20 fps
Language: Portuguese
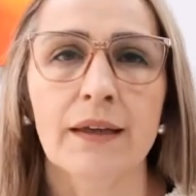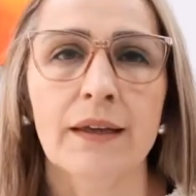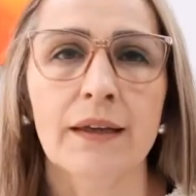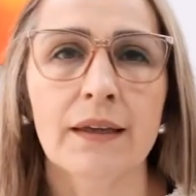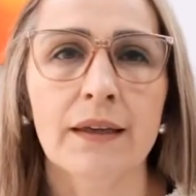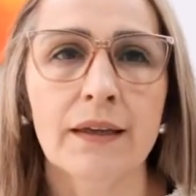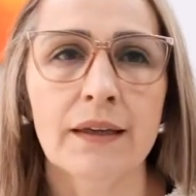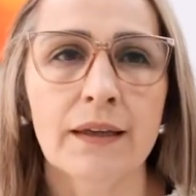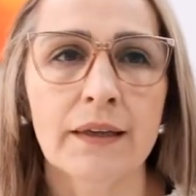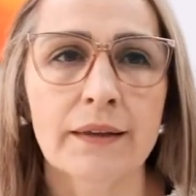
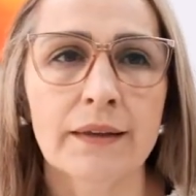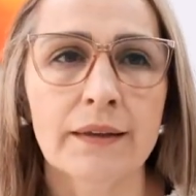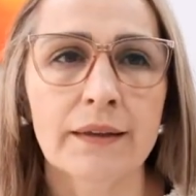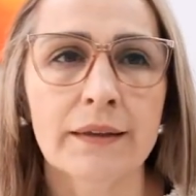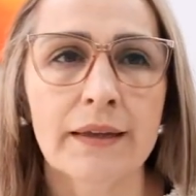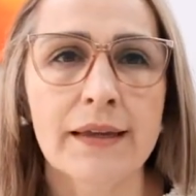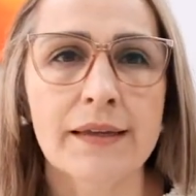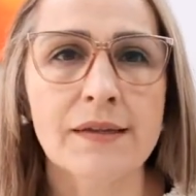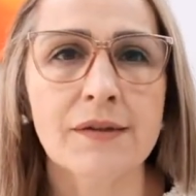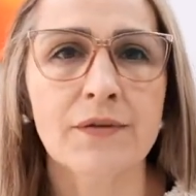E
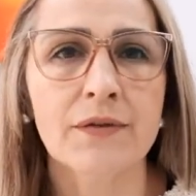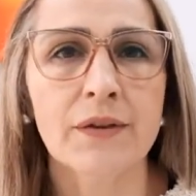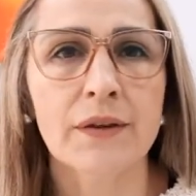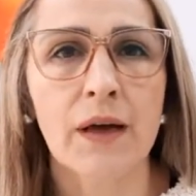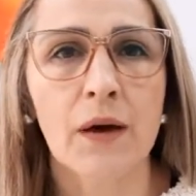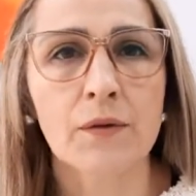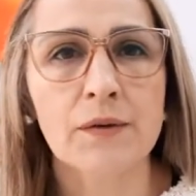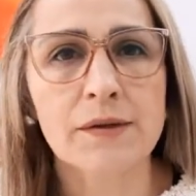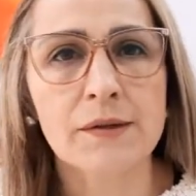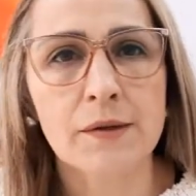nesse
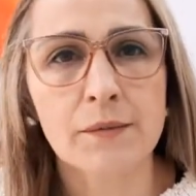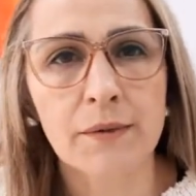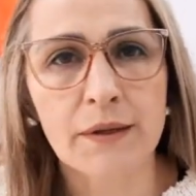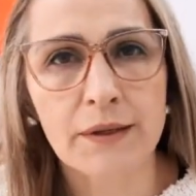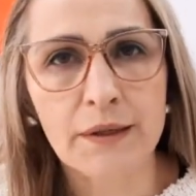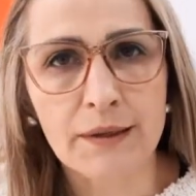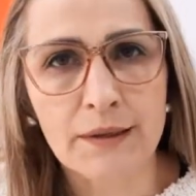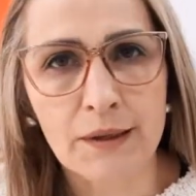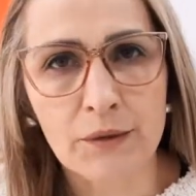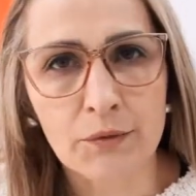final de
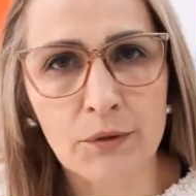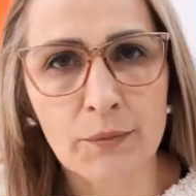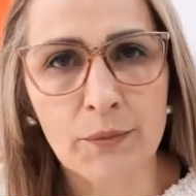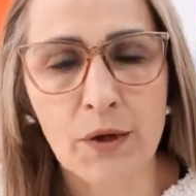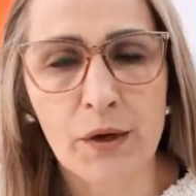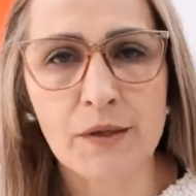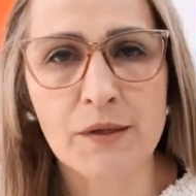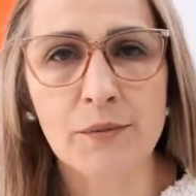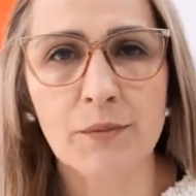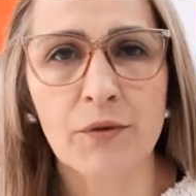semana, então, no
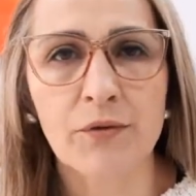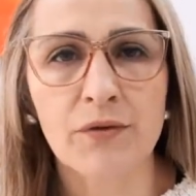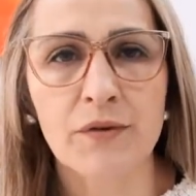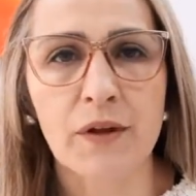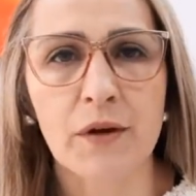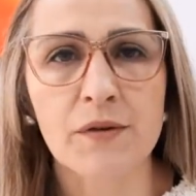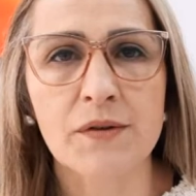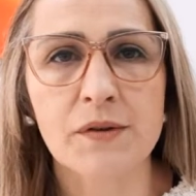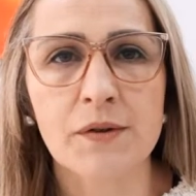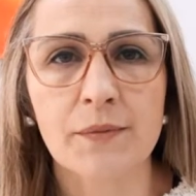próximo
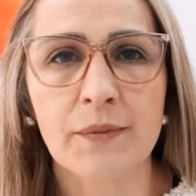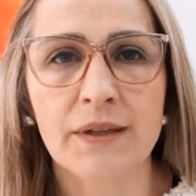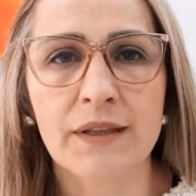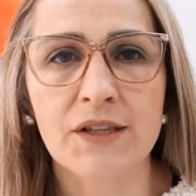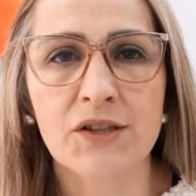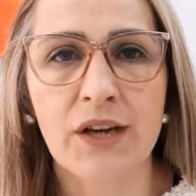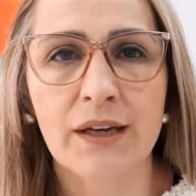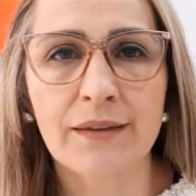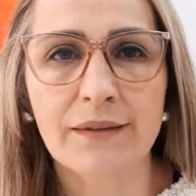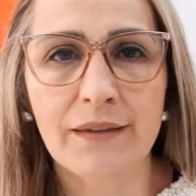final de
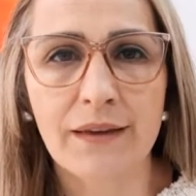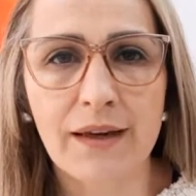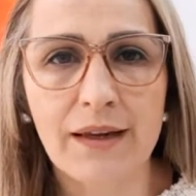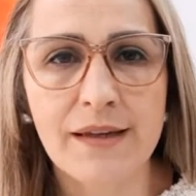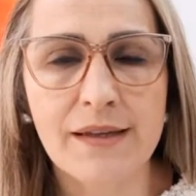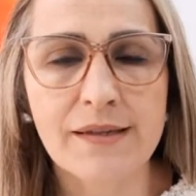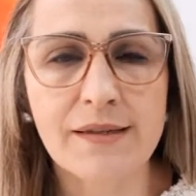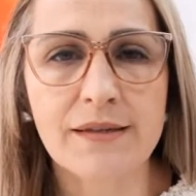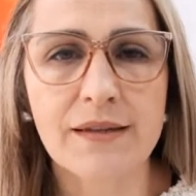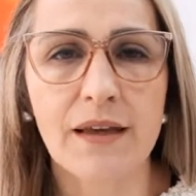semana, dia
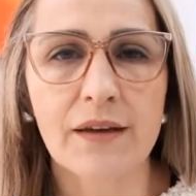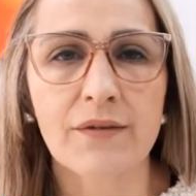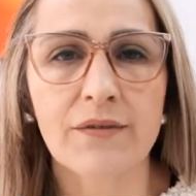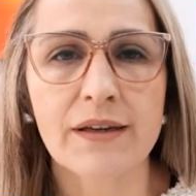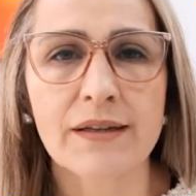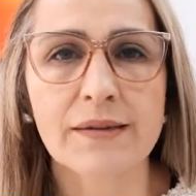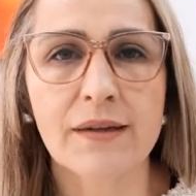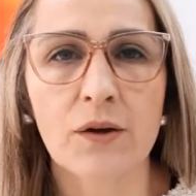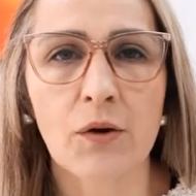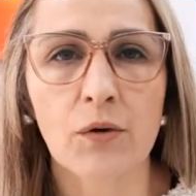3, quem
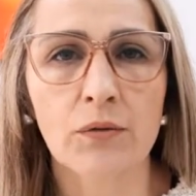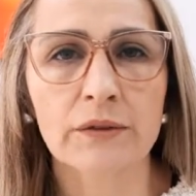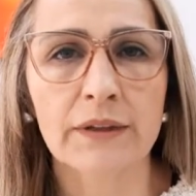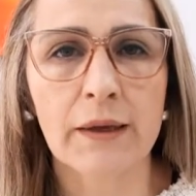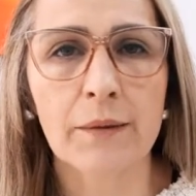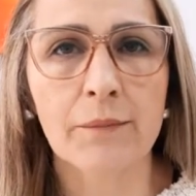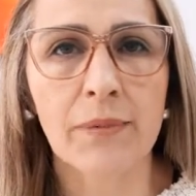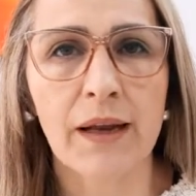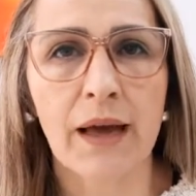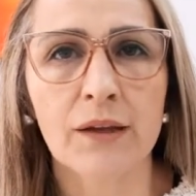vai ser
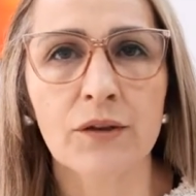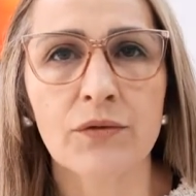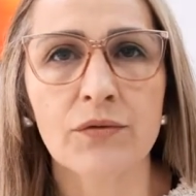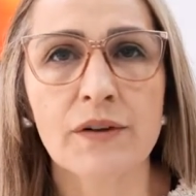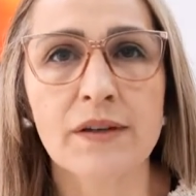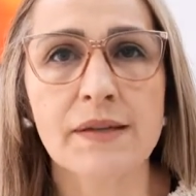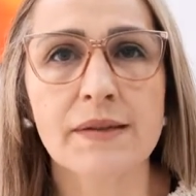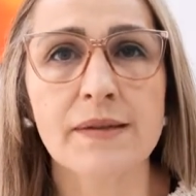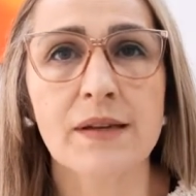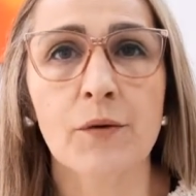contemplado
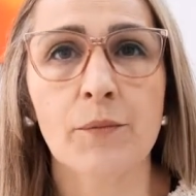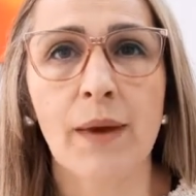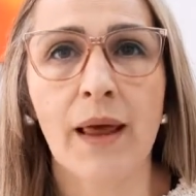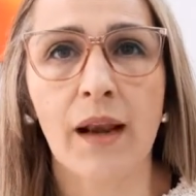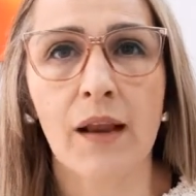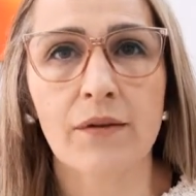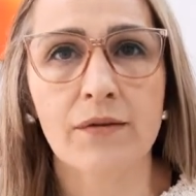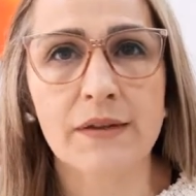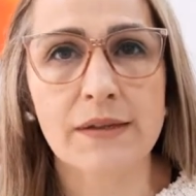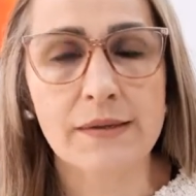vai ser o
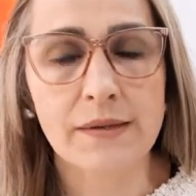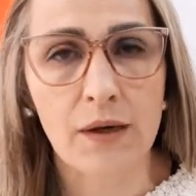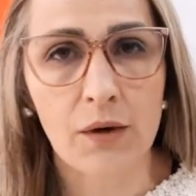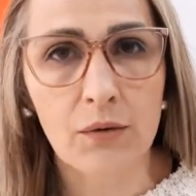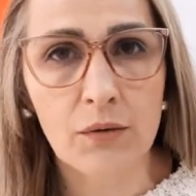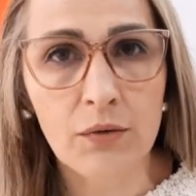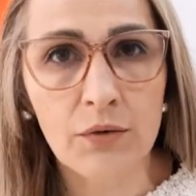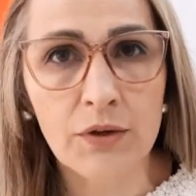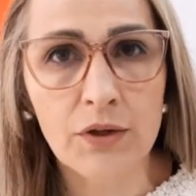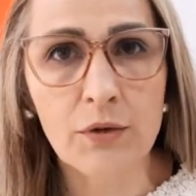Bela Vista
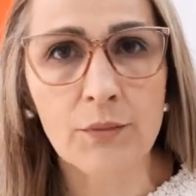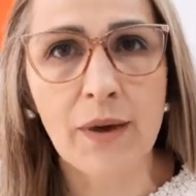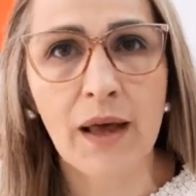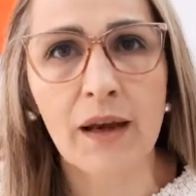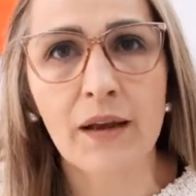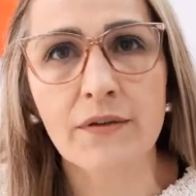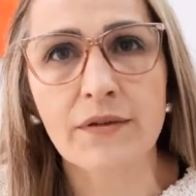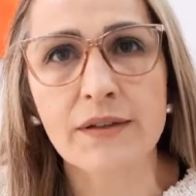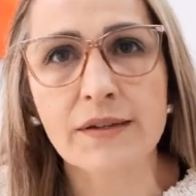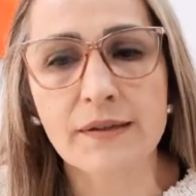1 e o
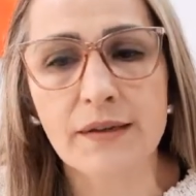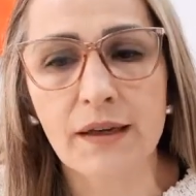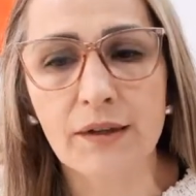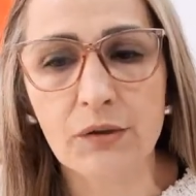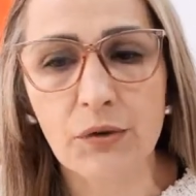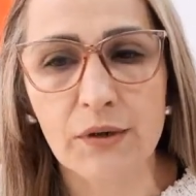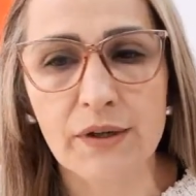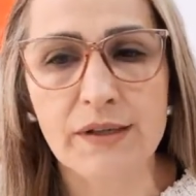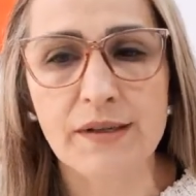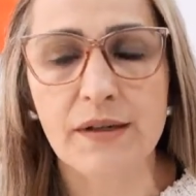Bela Vista
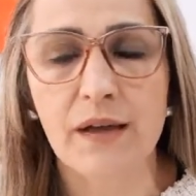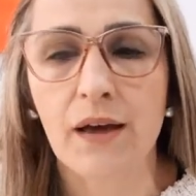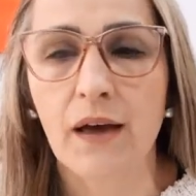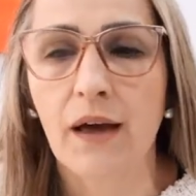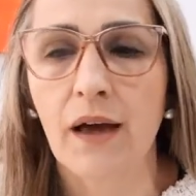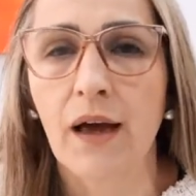2,